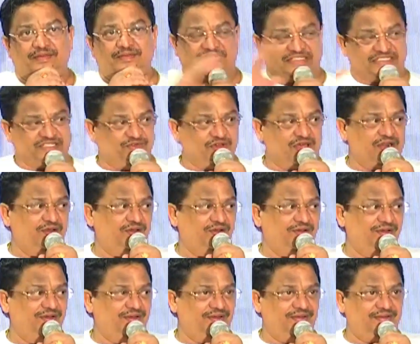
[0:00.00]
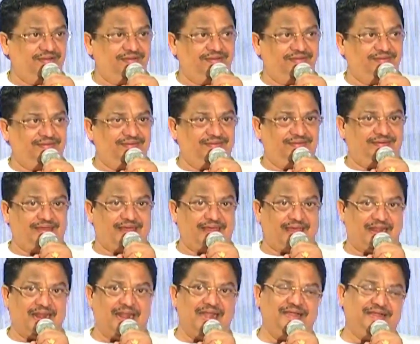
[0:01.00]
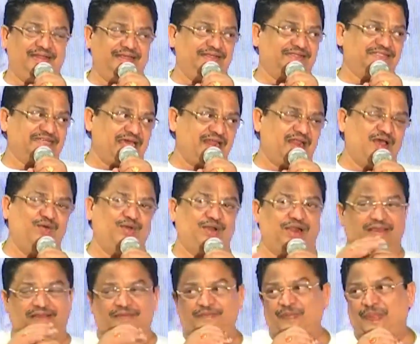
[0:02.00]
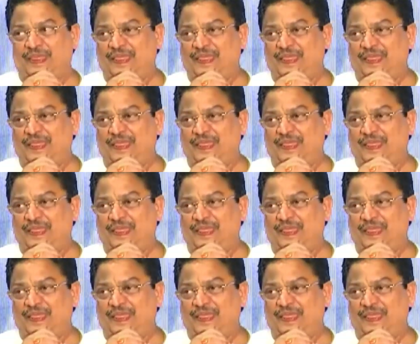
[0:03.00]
మా శివాలో అలాంటివి చాలా ఉన్నాయి